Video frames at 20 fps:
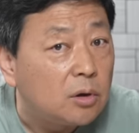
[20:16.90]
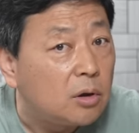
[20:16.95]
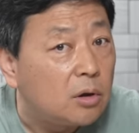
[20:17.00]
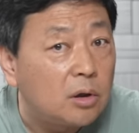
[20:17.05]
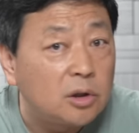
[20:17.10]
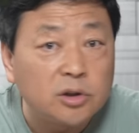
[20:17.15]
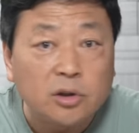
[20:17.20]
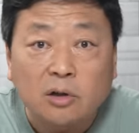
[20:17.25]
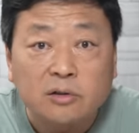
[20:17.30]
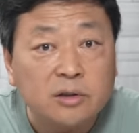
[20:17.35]

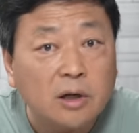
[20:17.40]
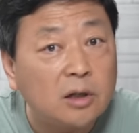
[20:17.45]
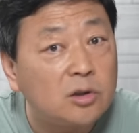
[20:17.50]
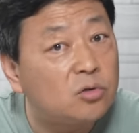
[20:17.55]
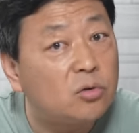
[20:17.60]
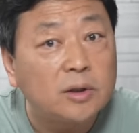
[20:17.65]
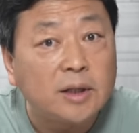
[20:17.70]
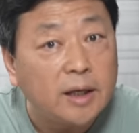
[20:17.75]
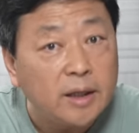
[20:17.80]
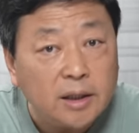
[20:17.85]
呃小三儿
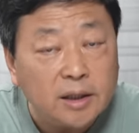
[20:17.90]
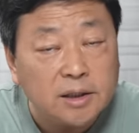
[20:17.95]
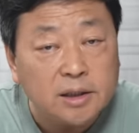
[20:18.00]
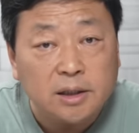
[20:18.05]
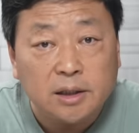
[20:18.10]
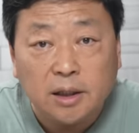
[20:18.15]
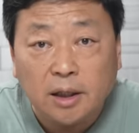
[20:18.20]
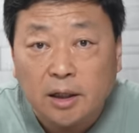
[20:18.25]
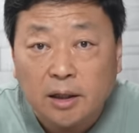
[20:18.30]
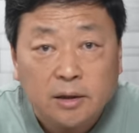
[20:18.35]
坐在一
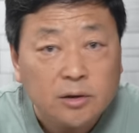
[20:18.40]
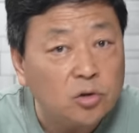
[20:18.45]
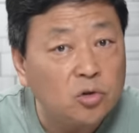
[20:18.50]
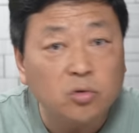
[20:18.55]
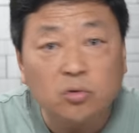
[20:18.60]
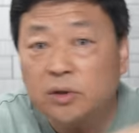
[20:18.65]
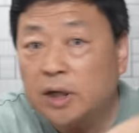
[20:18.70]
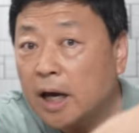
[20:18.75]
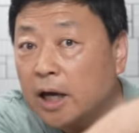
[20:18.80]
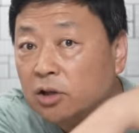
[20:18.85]
起，
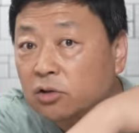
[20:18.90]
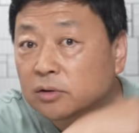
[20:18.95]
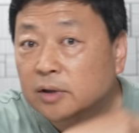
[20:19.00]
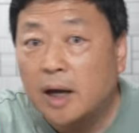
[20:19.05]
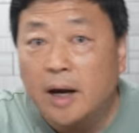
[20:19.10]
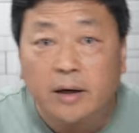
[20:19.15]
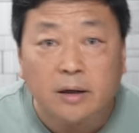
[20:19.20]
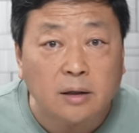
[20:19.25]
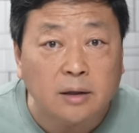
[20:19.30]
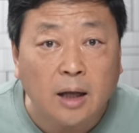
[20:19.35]
出差就
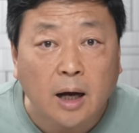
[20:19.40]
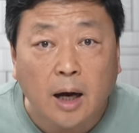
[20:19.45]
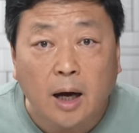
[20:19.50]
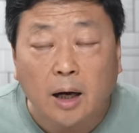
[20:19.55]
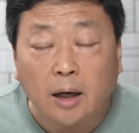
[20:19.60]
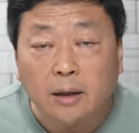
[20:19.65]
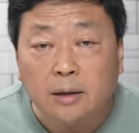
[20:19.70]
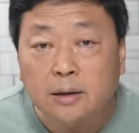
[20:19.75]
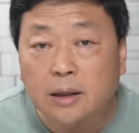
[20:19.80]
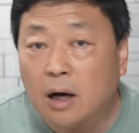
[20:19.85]
带着
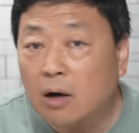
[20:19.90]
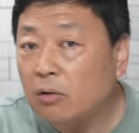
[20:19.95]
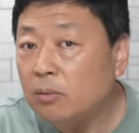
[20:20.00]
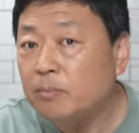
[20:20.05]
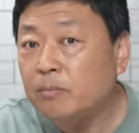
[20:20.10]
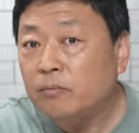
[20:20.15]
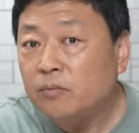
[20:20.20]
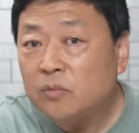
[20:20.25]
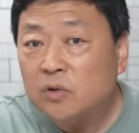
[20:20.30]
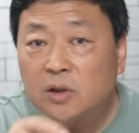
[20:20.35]
他，然后
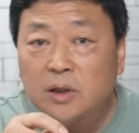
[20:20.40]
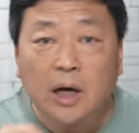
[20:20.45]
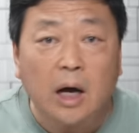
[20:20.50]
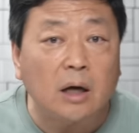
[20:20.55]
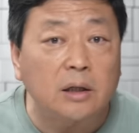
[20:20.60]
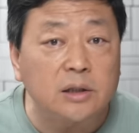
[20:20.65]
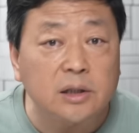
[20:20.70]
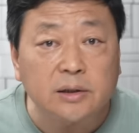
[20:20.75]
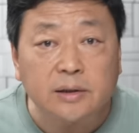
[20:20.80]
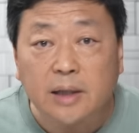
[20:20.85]

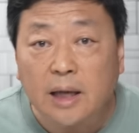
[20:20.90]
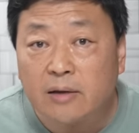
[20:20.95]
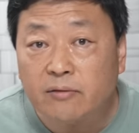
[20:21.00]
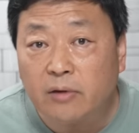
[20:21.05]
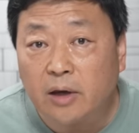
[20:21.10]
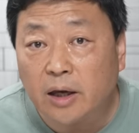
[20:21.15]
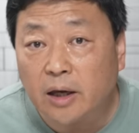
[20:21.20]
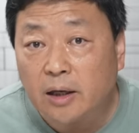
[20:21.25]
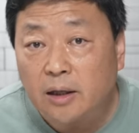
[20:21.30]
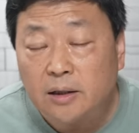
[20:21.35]
刚进单
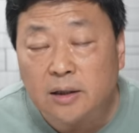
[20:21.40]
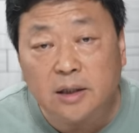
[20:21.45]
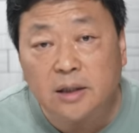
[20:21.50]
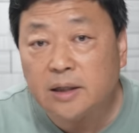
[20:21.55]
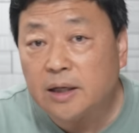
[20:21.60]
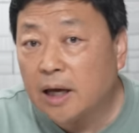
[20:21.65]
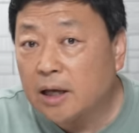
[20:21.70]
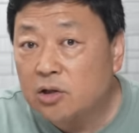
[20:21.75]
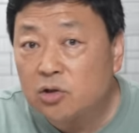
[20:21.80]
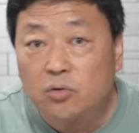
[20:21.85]
位一
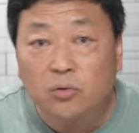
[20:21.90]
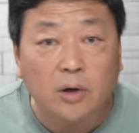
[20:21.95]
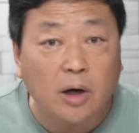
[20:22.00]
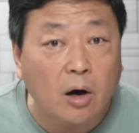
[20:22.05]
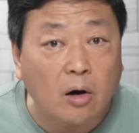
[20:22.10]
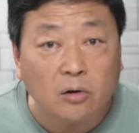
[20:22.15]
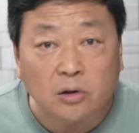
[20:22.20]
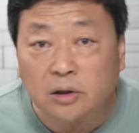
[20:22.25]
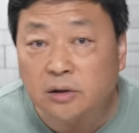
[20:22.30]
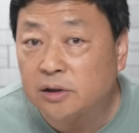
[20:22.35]
年就
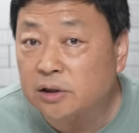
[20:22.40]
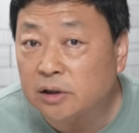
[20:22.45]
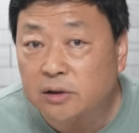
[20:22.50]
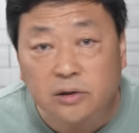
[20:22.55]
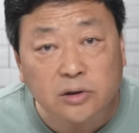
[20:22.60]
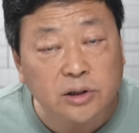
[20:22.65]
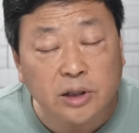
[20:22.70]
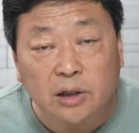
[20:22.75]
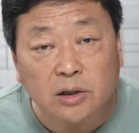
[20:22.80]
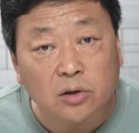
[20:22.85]
搞成先
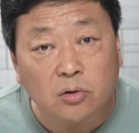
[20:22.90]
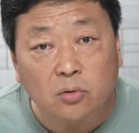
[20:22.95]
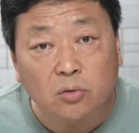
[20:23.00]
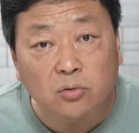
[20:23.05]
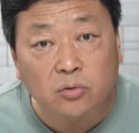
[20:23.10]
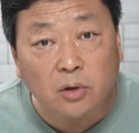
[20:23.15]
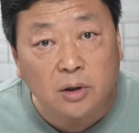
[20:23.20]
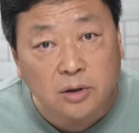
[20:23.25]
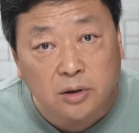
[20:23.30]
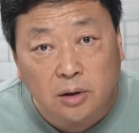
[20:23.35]
先进
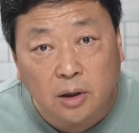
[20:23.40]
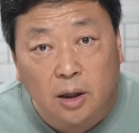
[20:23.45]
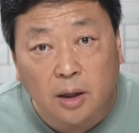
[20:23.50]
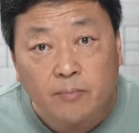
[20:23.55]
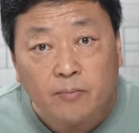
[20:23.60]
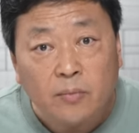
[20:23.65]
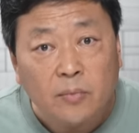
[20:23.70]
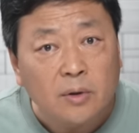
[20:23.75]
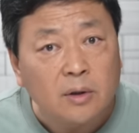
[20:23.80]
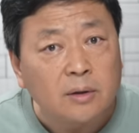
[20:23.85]
工作
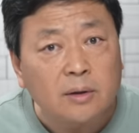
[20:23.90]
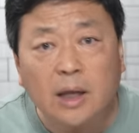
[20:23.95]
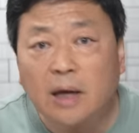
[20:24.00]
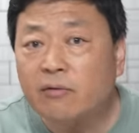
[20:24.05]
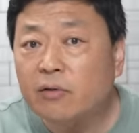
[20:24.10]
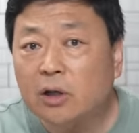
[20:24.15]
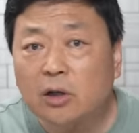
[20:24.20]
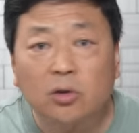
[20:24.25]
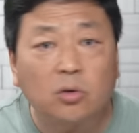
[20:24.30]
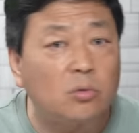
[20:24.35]
者，
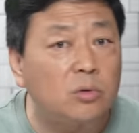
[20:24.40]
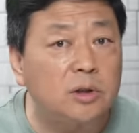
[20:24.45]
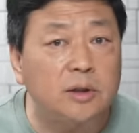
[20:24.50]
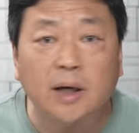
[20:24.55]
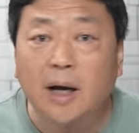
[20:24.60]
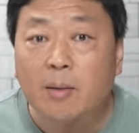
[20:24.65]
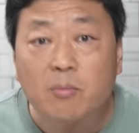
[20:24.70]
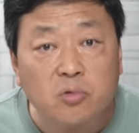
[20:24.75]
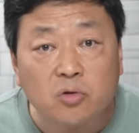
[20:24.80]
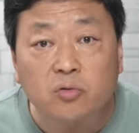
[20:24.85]
单位的同事
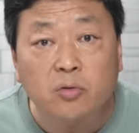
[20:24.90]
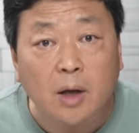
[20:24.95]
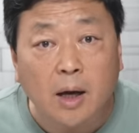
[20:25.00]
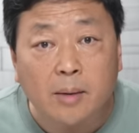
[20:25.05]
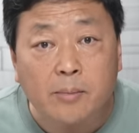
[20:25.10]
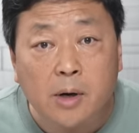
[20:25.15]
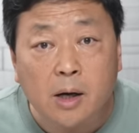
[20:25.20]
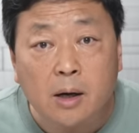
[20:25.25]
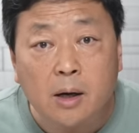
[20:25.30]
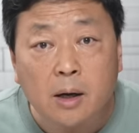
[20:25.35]
看不出
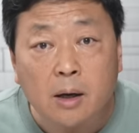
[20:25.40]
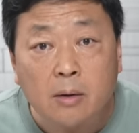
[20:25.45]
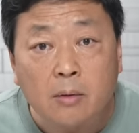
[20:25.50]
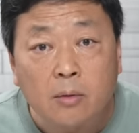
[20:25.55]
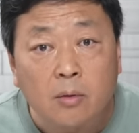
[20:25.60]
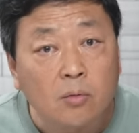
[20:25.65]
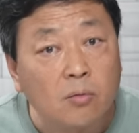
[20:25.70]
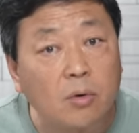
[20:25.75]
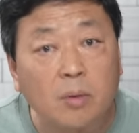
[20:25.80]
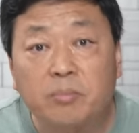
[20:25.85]
来吗？
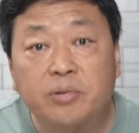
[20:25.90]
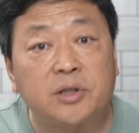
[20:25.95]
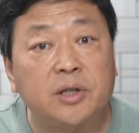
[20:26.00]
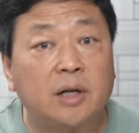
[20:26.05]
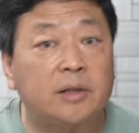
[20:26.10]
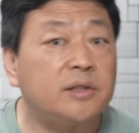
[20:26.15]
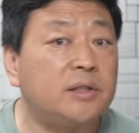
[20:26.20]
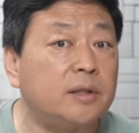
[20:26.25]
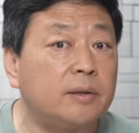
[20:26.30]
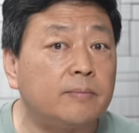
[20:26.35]
我不
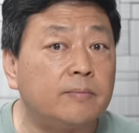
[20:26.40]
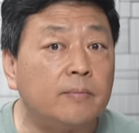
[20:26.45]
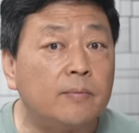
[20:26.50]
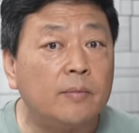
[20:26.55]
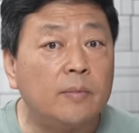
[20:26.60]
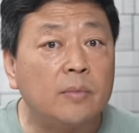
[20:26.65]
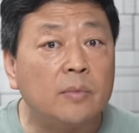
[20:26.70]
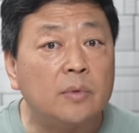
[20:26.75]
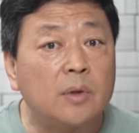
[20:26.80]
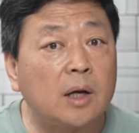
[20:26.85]
相信。
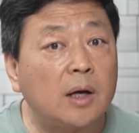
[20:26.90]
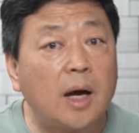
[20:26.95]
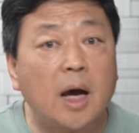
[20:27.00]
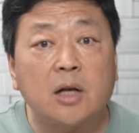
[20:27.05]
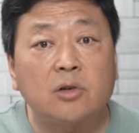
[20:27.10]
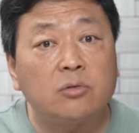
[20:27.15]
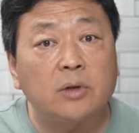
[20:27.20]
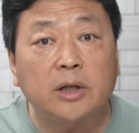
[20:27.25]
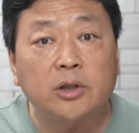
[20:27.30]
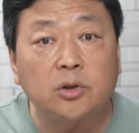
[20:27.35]
那
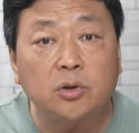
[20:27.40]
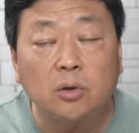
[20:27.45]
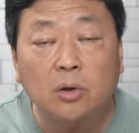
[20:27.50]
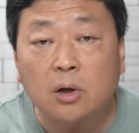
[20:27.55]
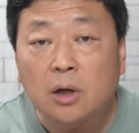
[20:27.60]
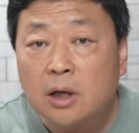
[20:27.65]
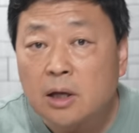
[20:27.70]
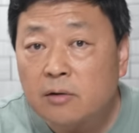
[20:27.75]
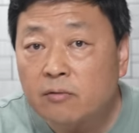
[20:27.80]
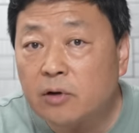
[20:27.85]
看出来之
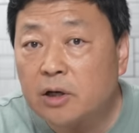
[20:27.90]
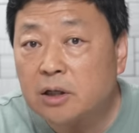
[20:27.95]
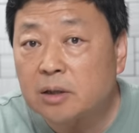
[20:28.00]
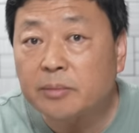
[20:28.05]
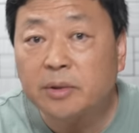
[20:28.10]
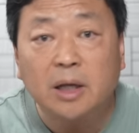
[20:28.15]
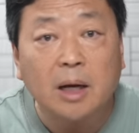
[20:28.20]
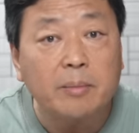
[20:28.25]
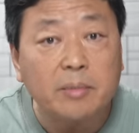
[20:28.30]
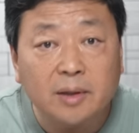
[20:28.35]
后，为什
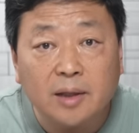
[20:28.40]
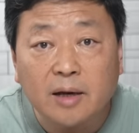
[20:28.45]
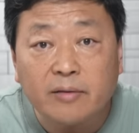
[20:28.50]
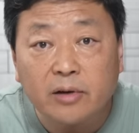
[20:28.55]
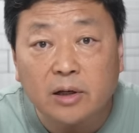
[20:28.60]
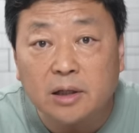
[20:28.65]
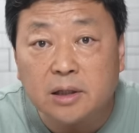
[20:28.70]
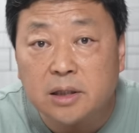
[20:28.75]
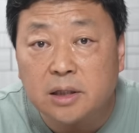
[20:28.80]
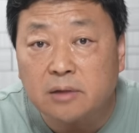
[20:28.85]
么他们单
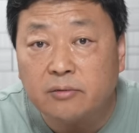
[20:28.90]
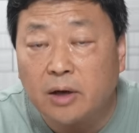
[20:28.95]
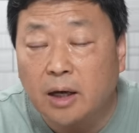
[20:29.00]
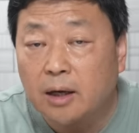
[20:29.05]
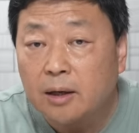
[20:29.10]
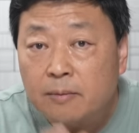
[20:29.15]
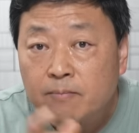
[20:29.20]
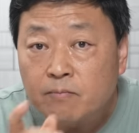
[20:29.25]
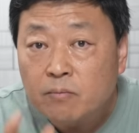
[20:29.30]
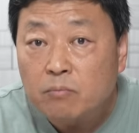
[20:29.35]
位的纪
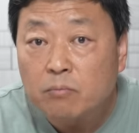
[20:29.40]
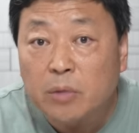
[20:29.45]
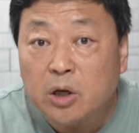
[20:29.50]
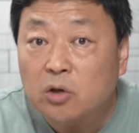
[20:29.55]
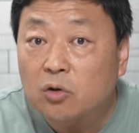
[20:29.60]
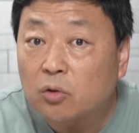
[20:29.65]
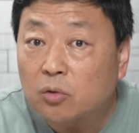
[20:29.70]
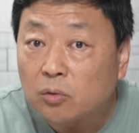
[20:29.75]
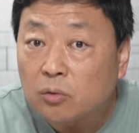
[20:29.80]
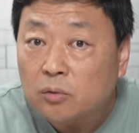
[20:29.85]
委没
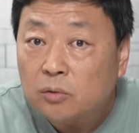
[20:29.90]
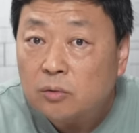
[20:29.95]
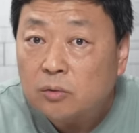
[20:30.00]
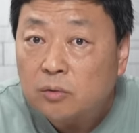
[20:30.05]
有